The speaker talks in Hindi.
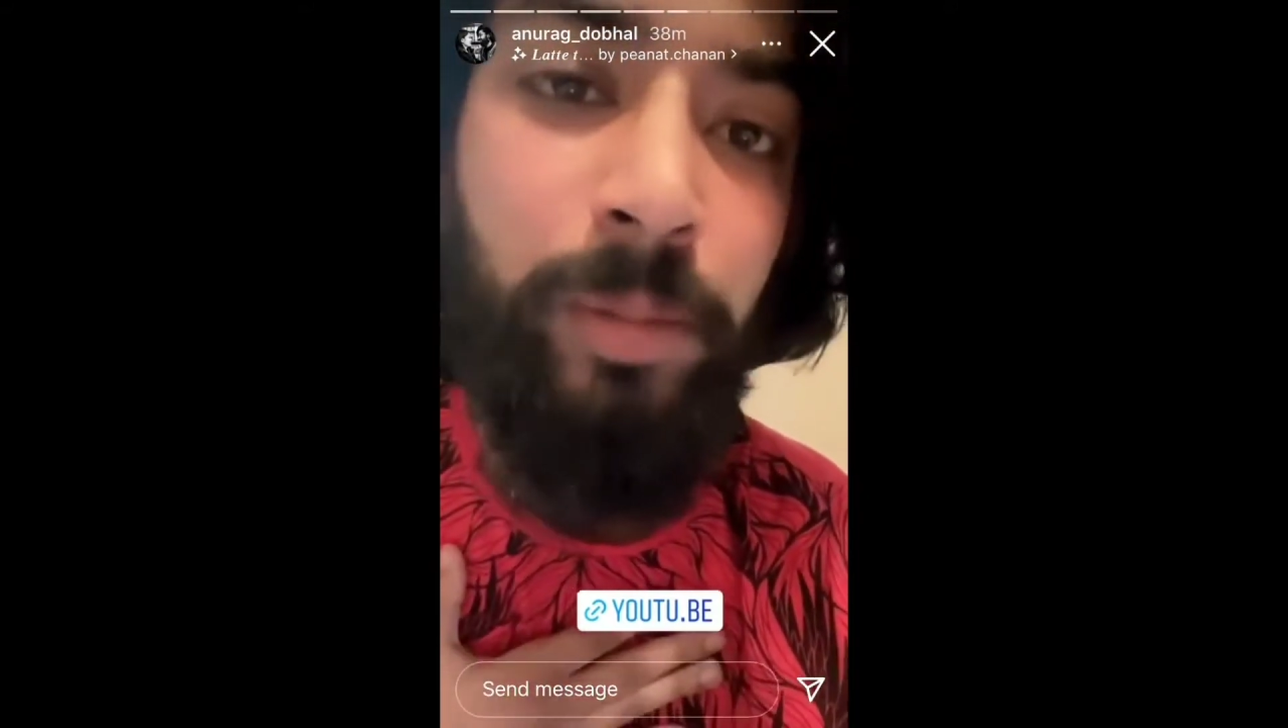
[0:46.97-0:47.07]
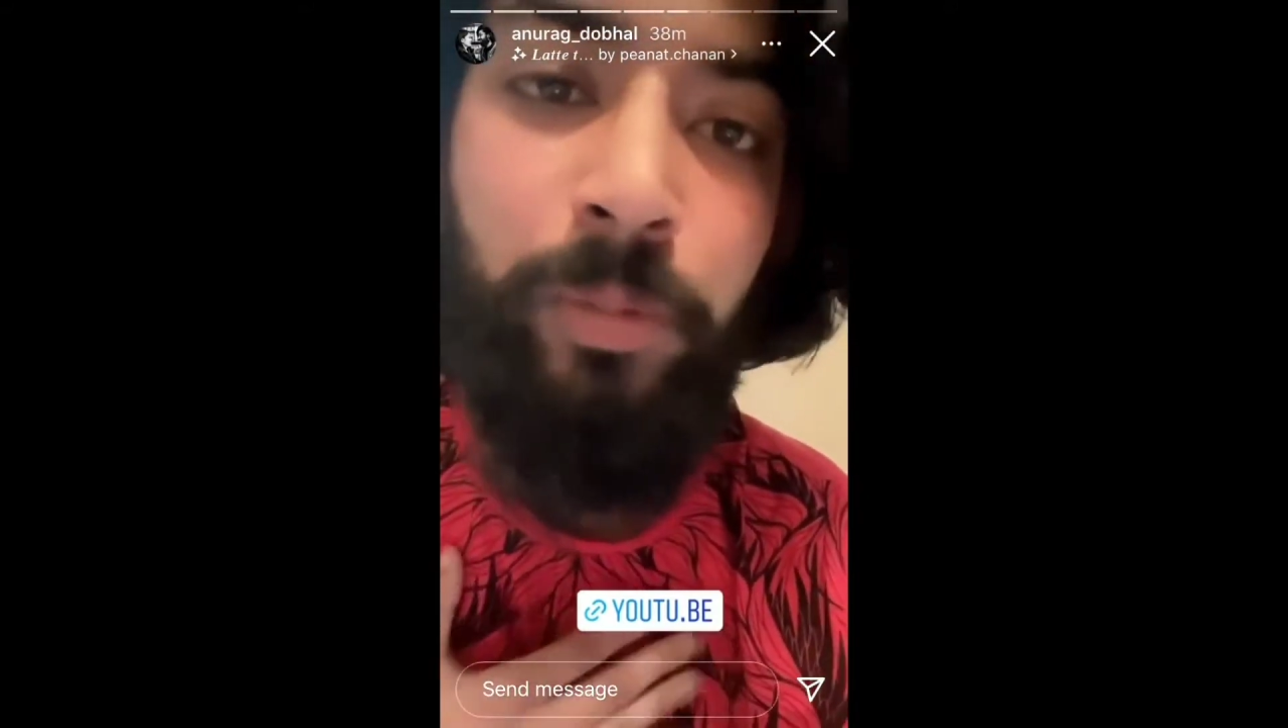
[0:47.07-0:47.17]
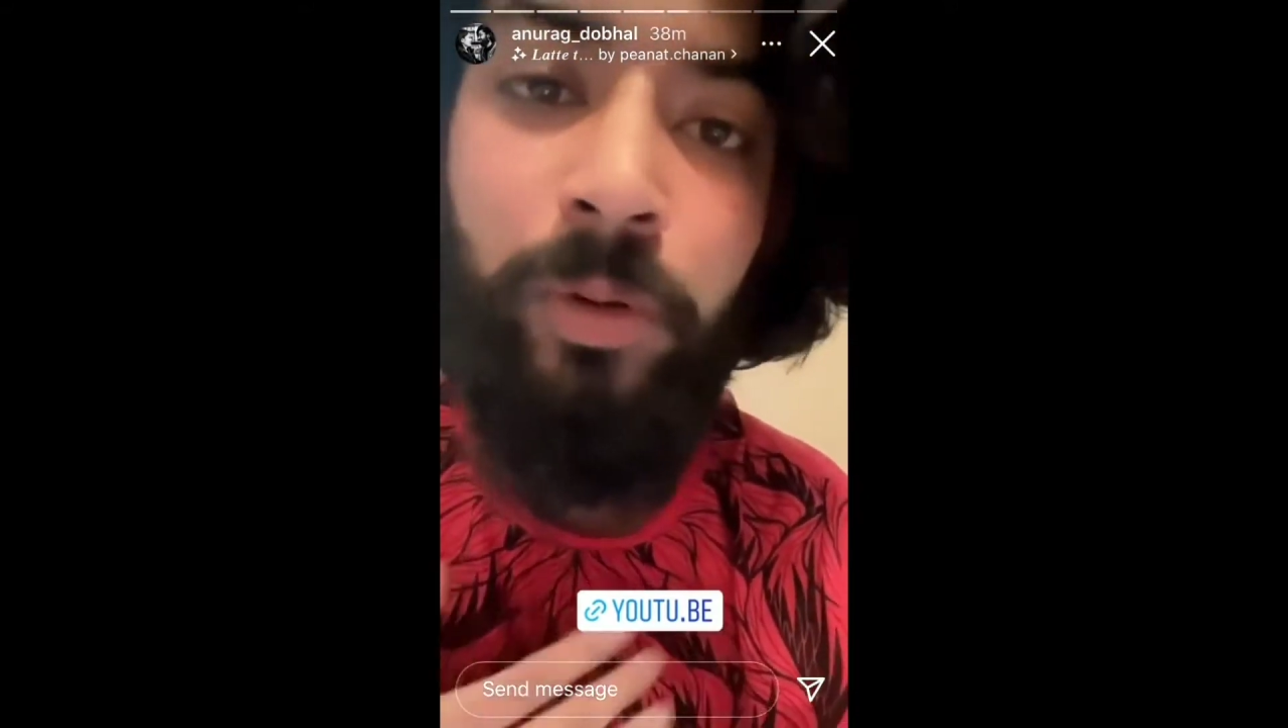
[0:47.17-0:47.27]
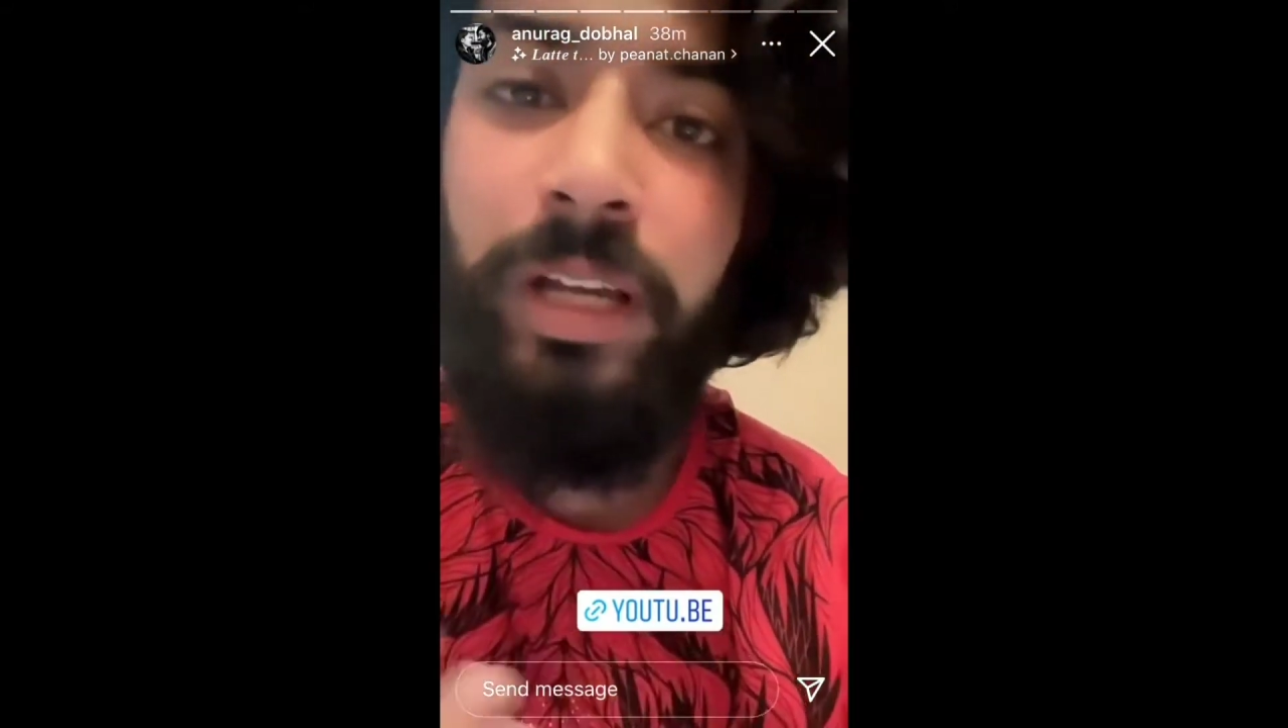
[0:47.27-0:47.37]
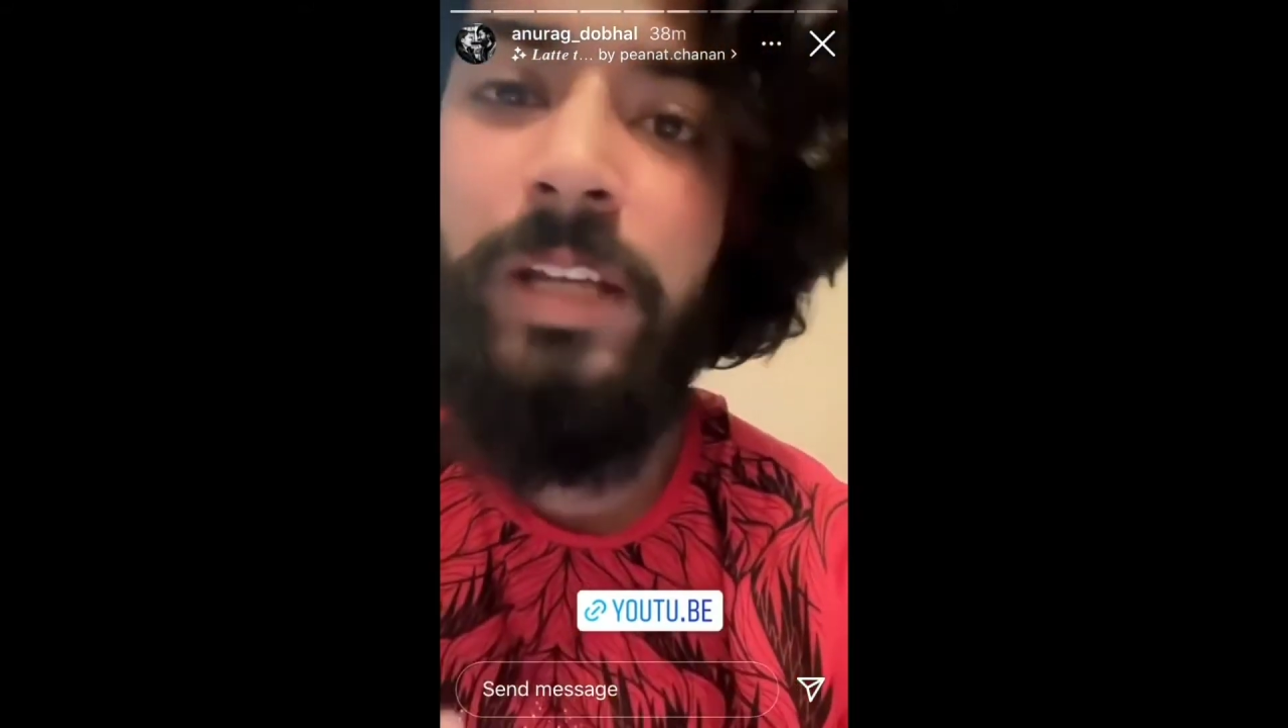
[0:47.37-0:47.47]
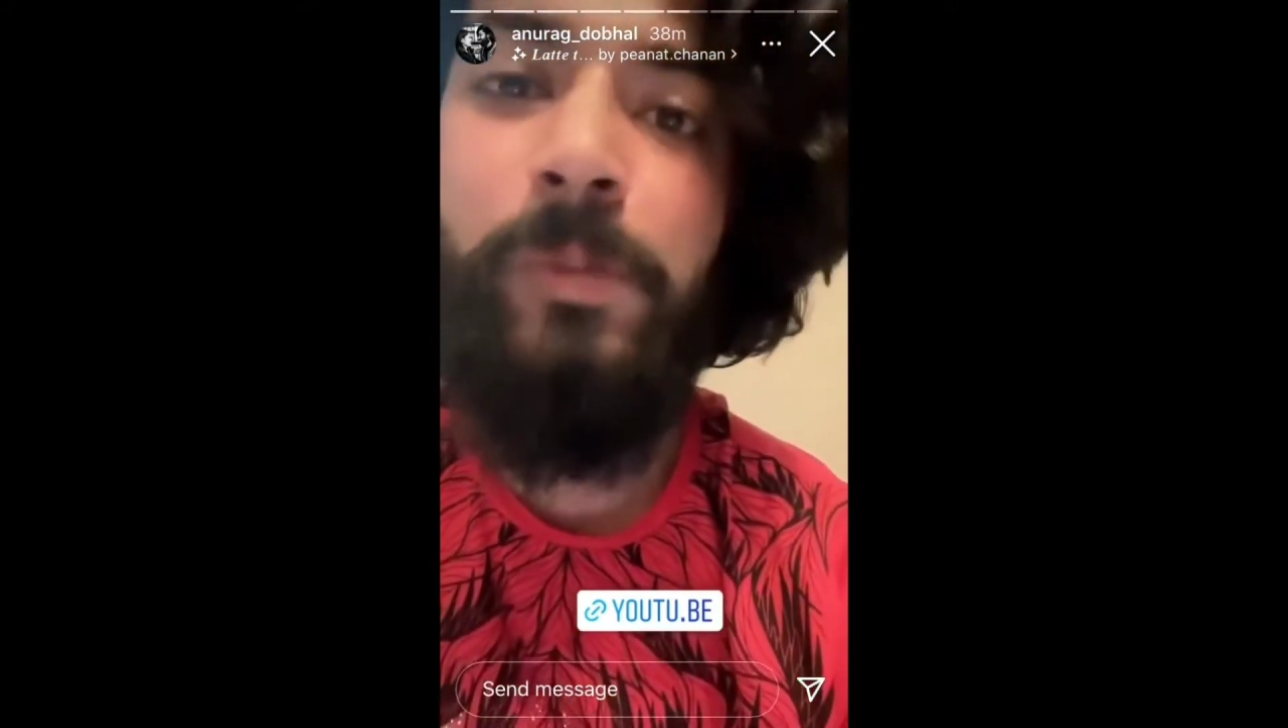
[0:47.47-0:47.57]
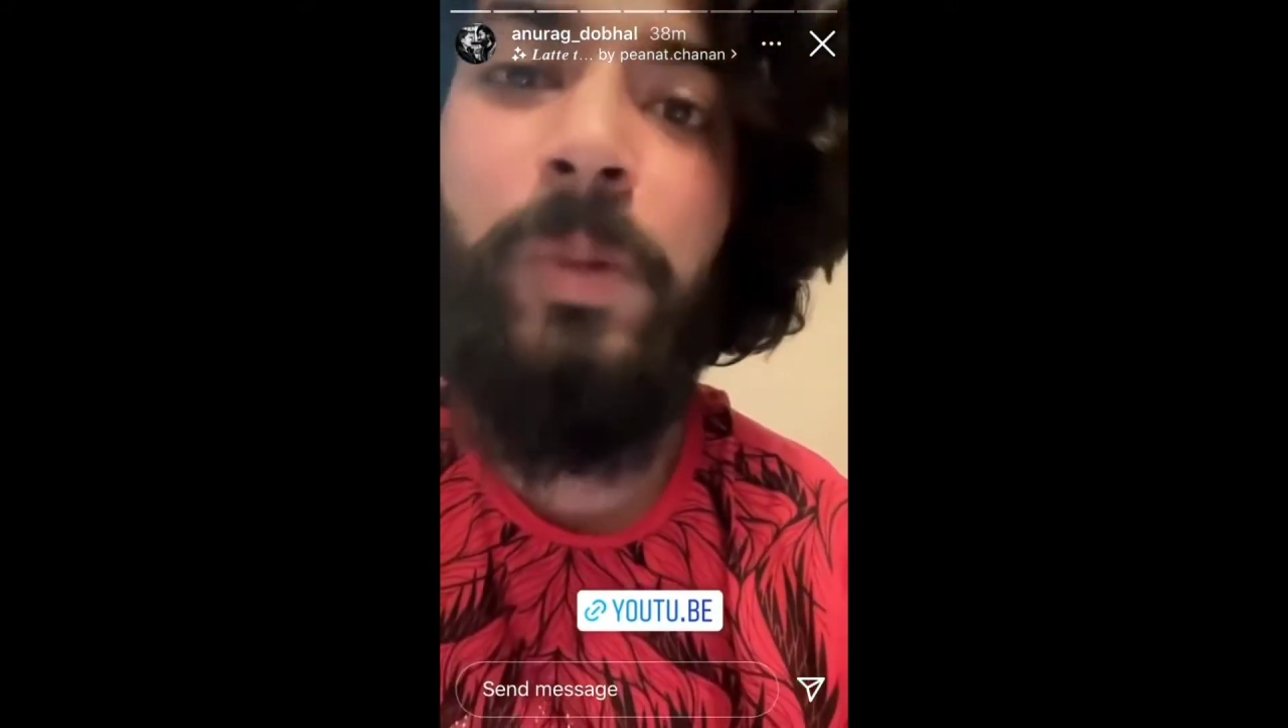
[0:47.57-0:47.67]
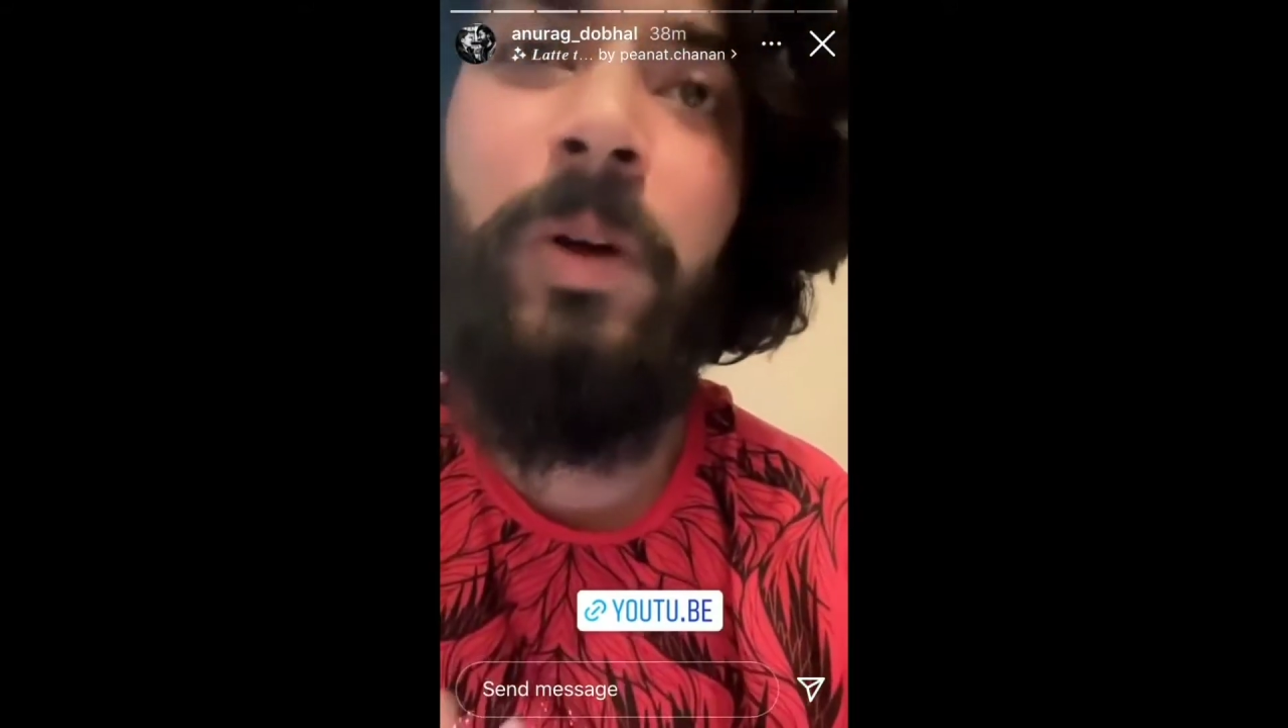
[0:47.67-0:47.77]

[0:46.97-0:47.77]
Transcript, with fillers: सपोर्ट गाइज